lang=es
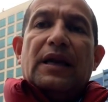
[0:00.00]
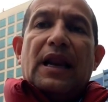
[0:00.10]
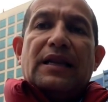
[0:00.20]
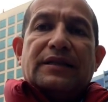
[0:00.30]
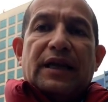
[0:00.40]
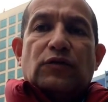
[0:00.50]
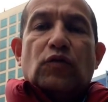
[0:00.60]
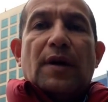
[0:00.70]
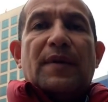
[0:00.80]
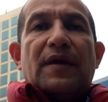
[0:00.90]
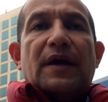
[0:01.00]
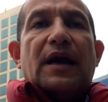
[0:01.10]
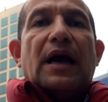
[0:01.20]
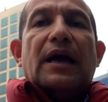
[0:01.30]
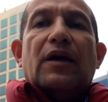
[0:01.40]
la literatura
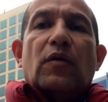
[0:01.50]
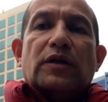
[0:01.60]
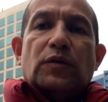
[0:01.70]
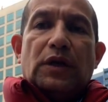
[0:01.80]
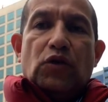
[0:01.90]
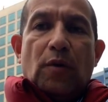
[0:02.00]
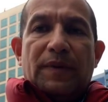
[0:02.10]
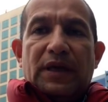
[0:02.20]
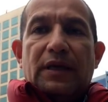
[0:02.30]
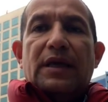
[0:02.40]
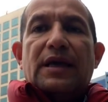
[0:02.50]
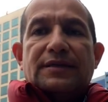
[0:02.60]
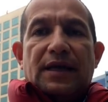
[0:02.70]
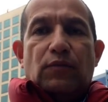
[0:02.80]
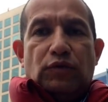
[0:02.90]
médica en cuanto al doping y el
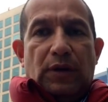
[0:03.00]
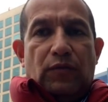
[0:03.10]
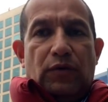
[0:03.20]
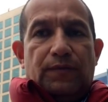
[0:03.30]
salbutamol.